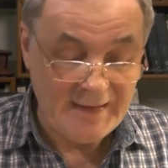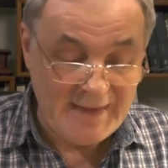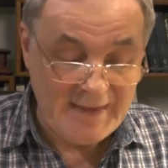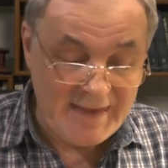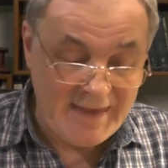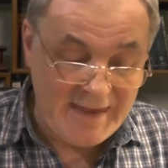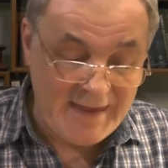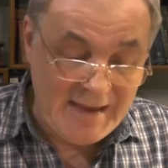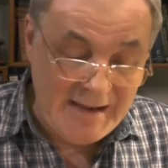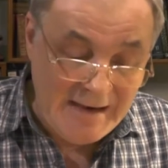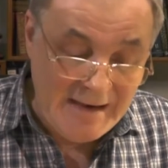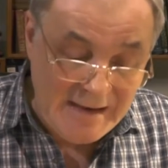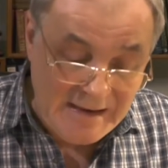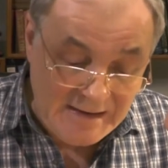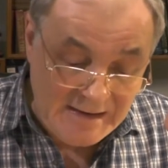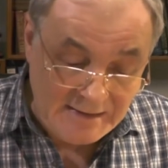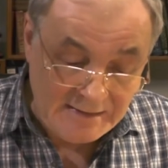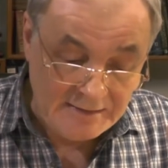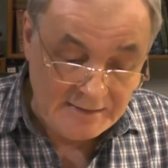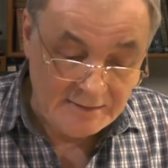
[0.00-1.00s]

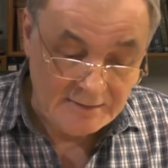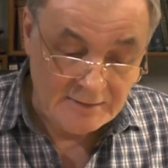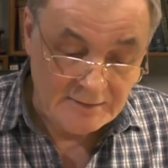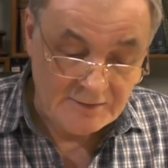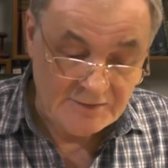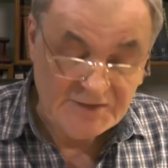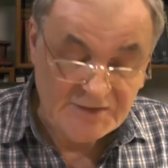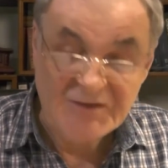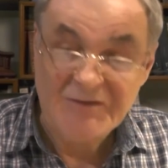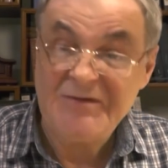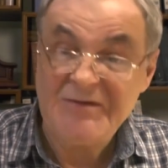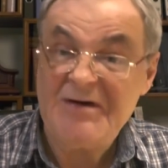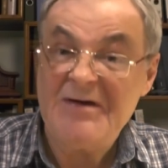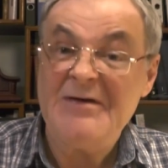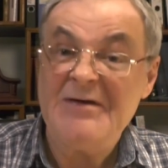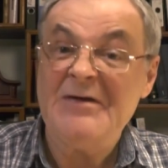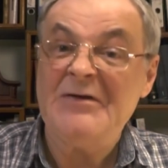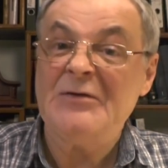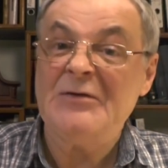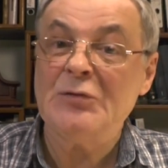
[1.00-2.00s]
или
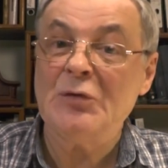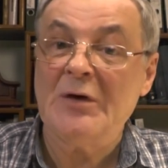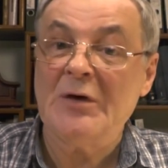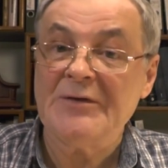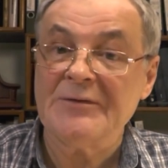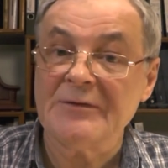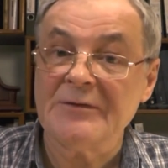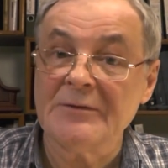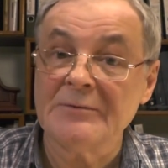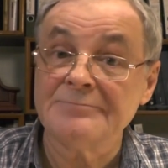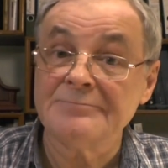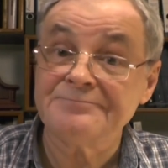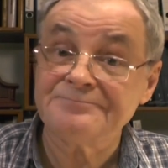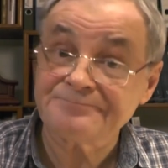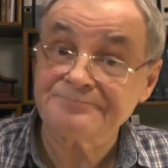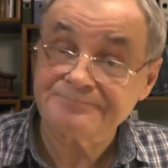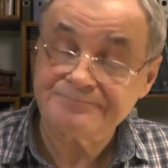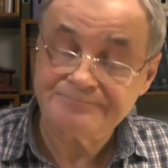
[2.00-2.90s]
чрезвычайной ситуации –